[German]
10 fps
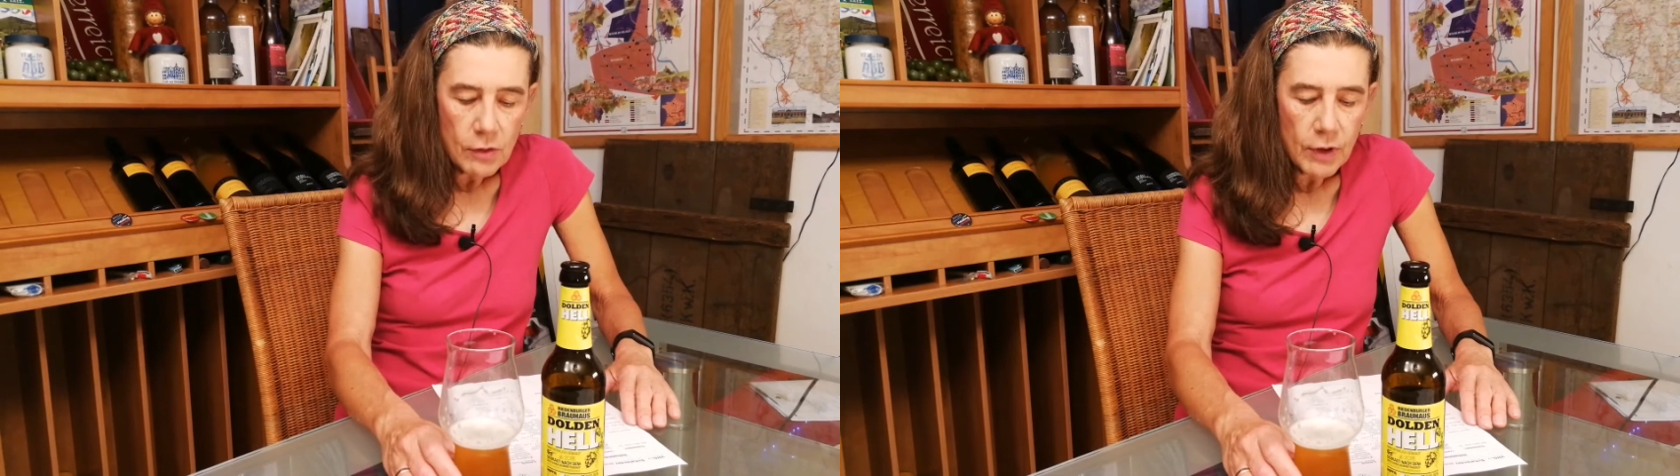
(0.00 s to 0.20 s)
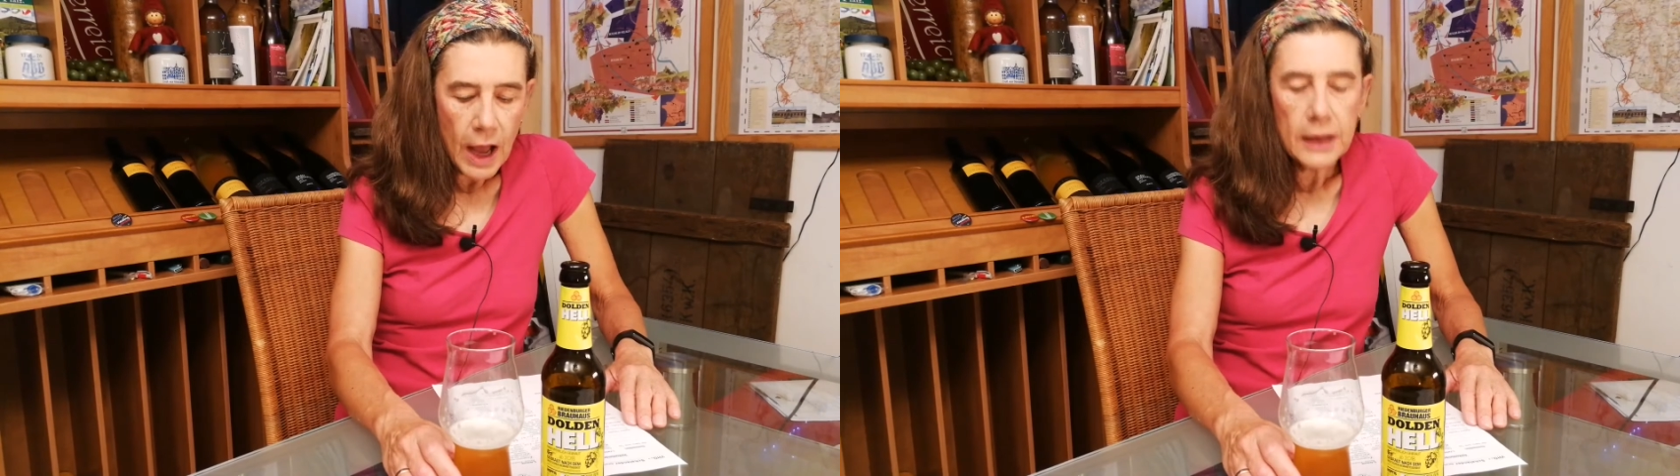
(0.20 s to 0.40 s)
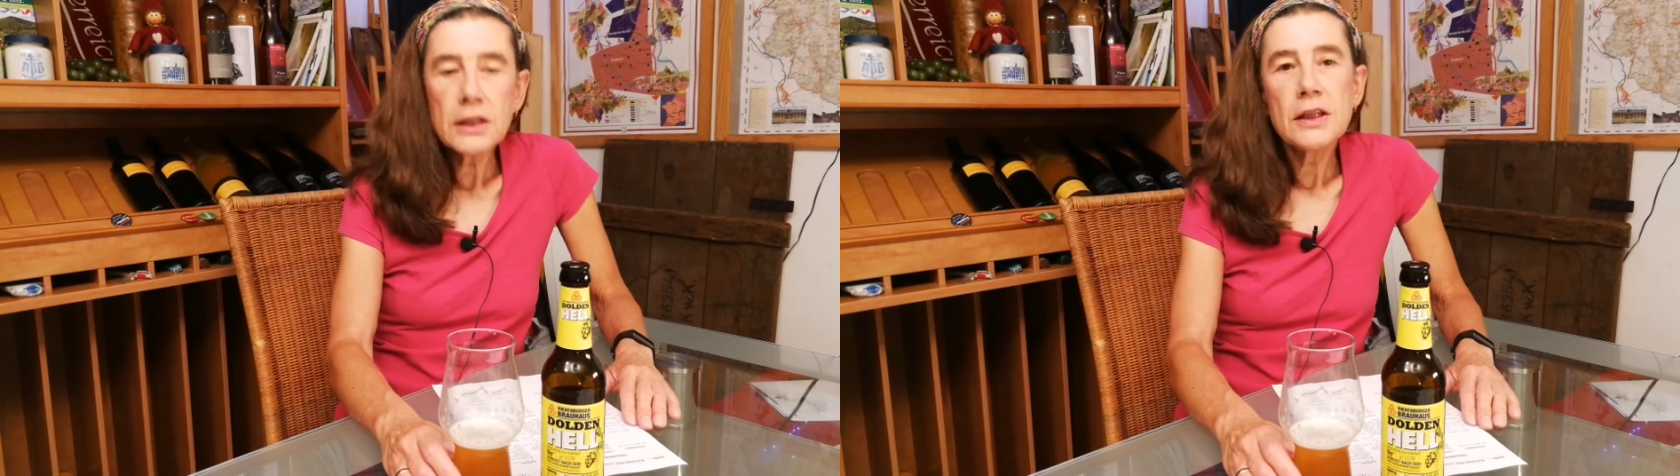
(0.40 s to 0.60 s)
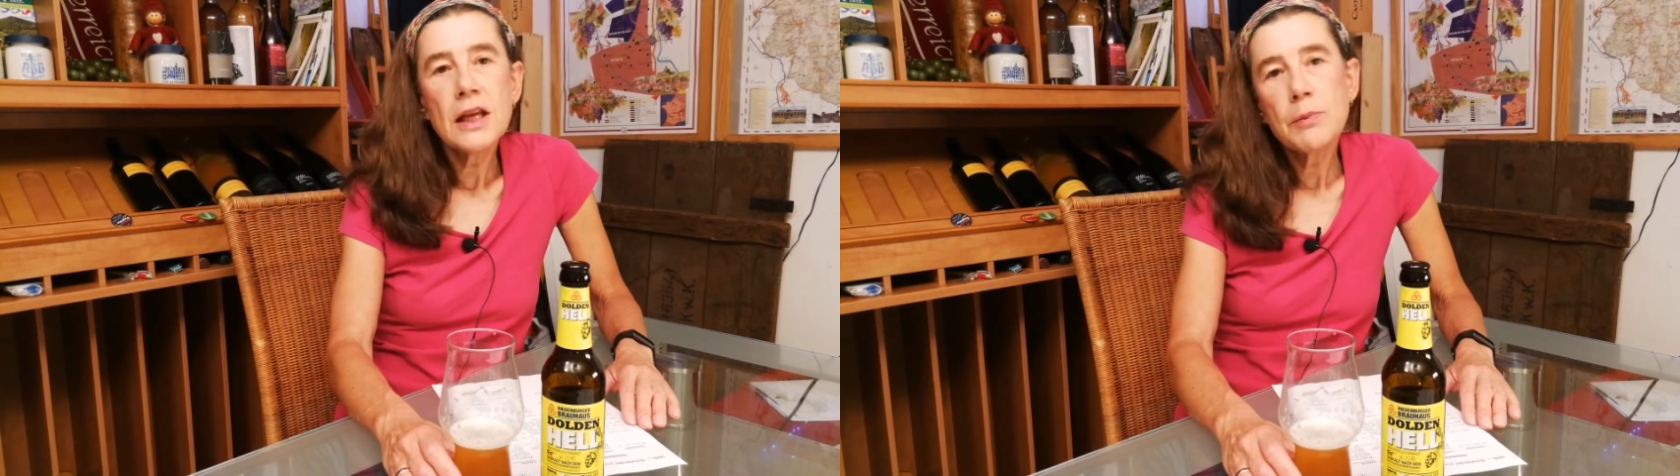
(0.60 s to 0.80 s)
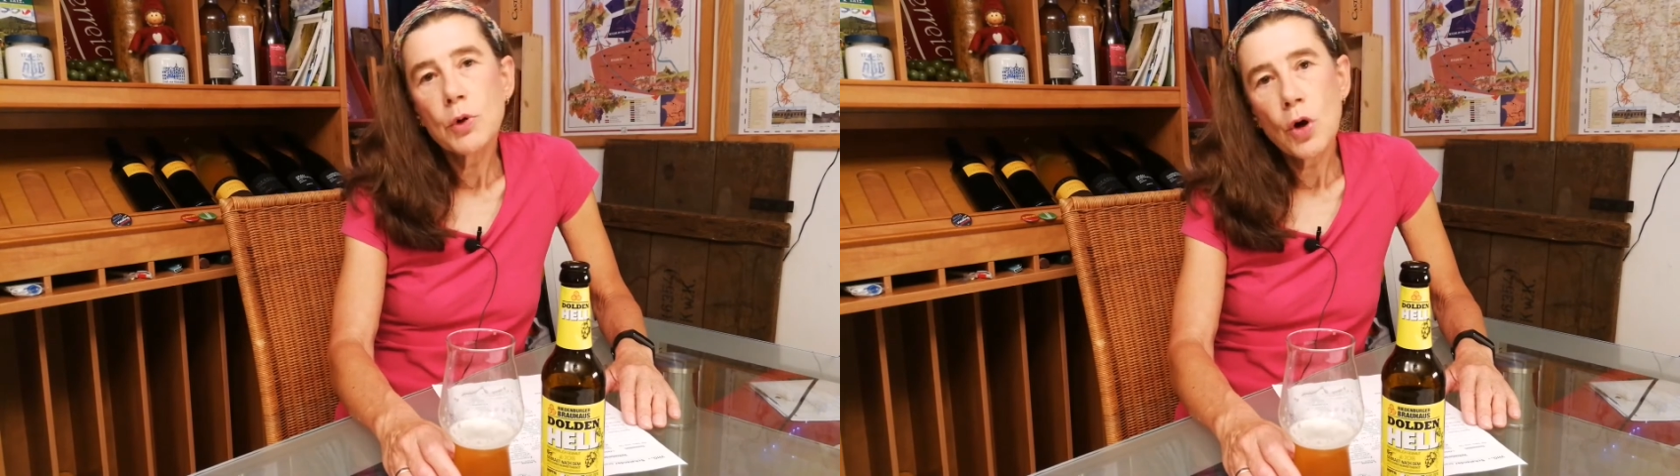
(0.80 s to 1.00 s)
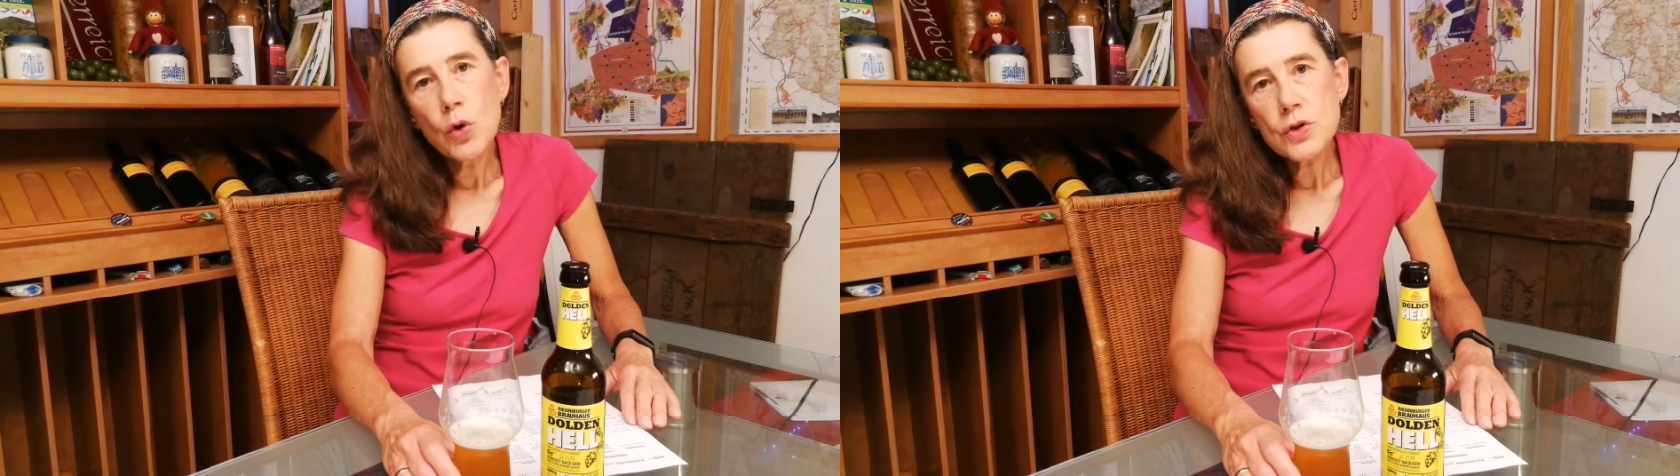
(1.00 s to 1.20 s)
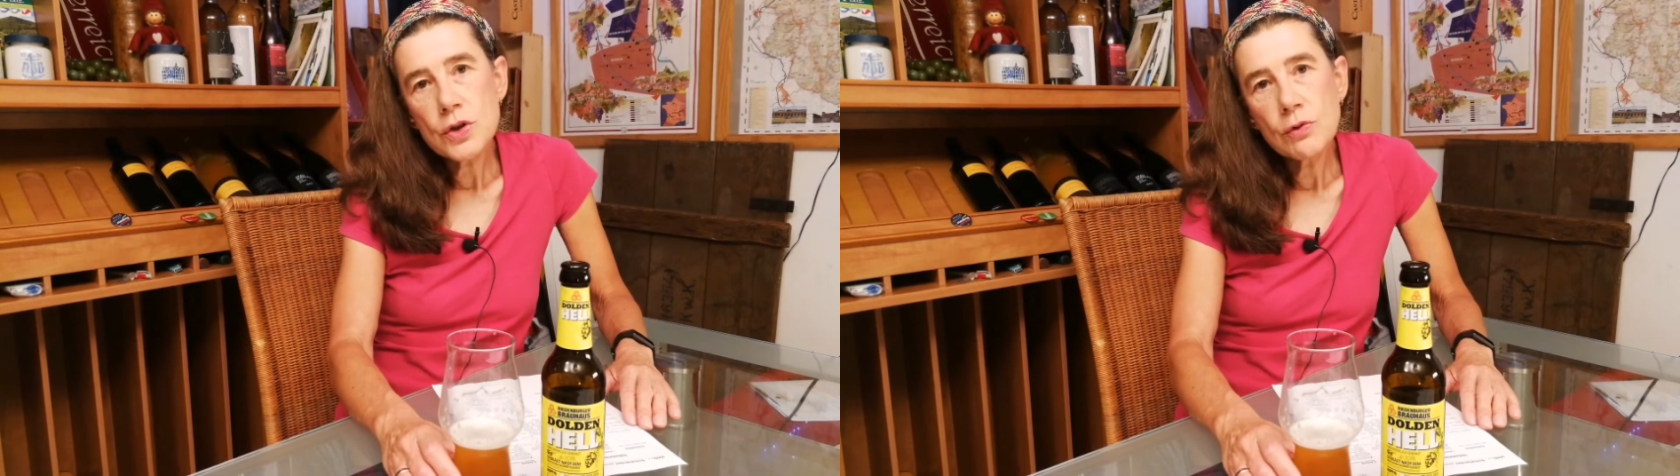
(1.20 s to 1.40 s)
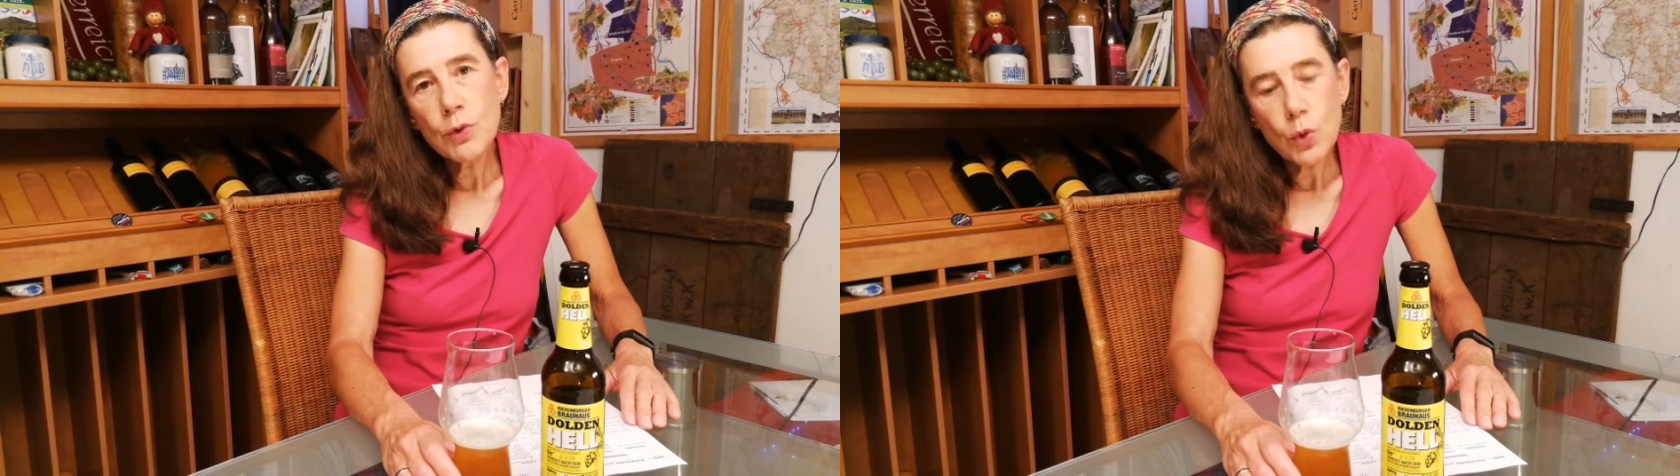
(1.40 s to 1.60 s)
war angenehm und
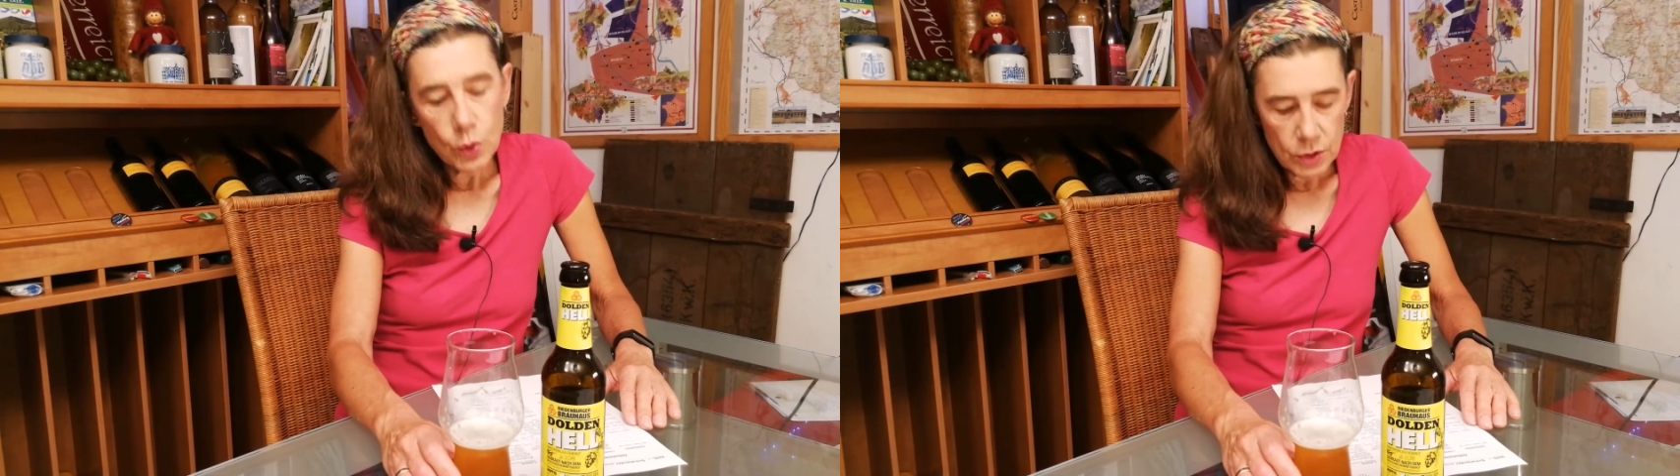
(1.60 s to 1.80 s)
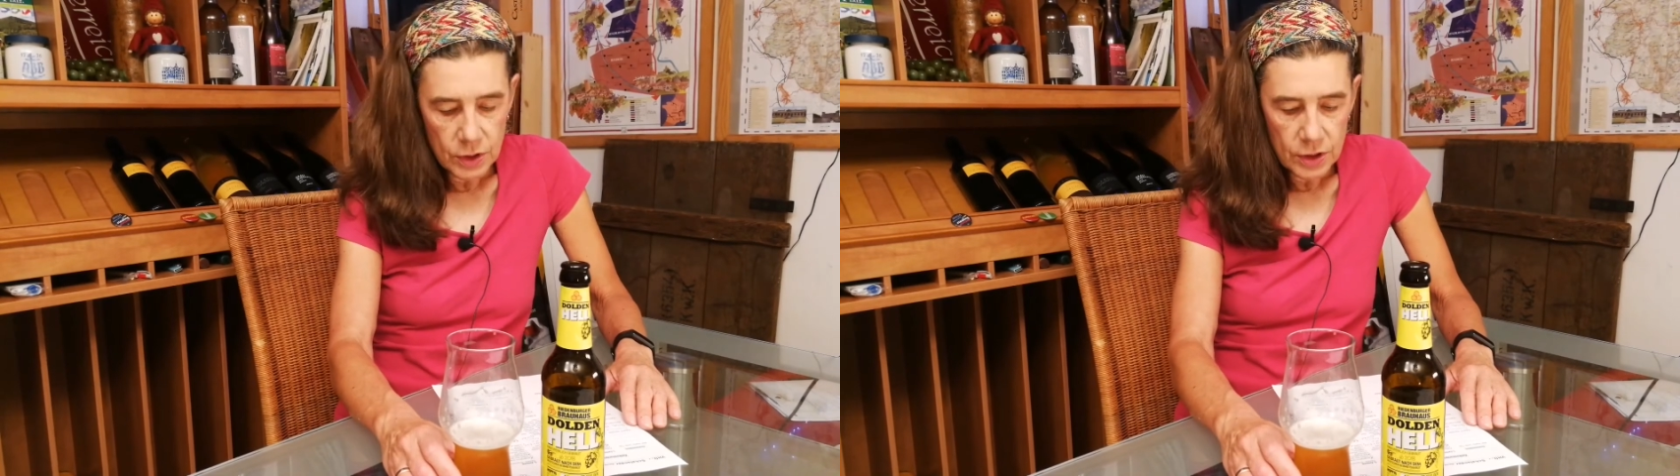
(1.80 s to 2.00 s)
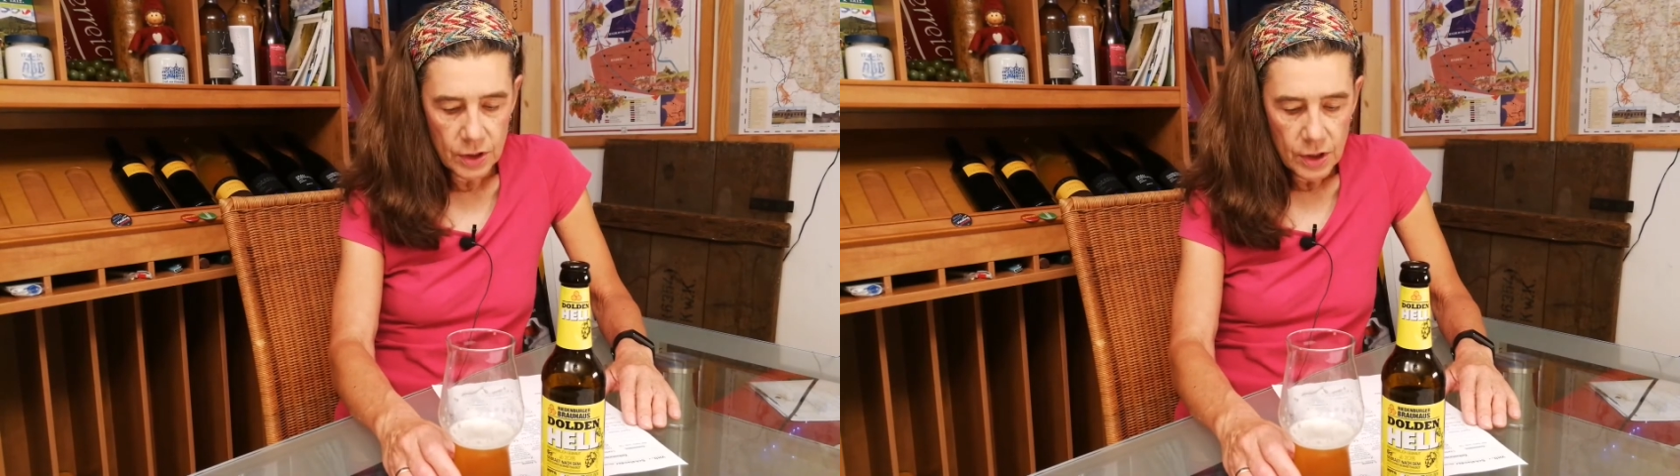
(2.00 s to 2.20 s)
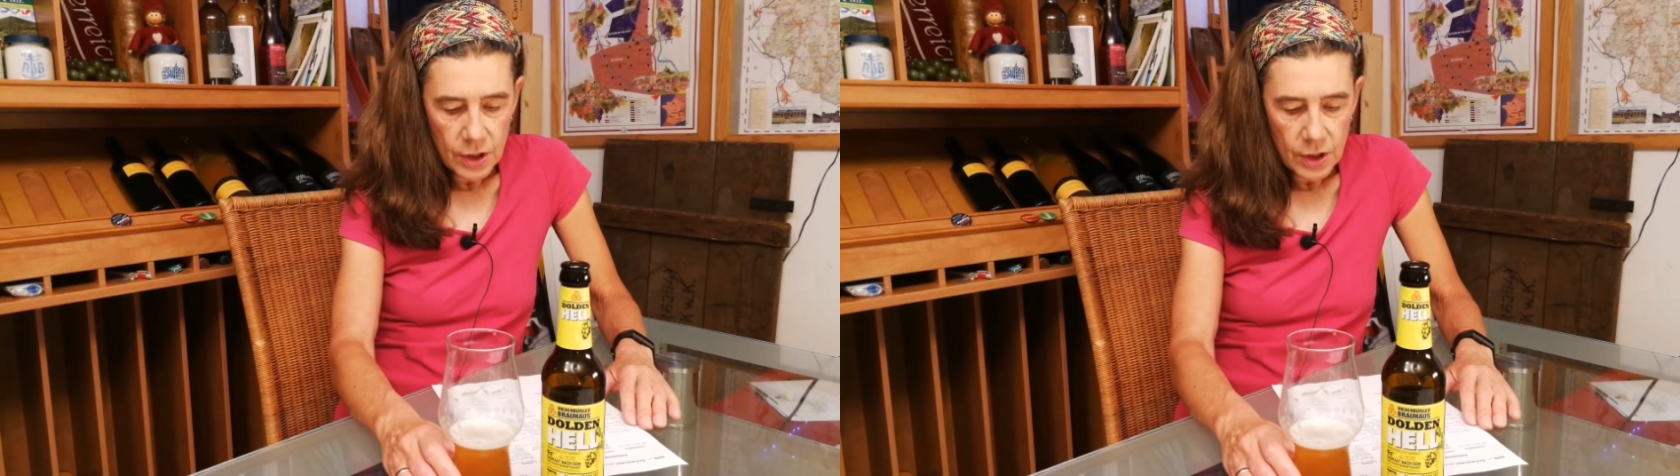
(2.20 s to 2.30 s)
ausgewogen,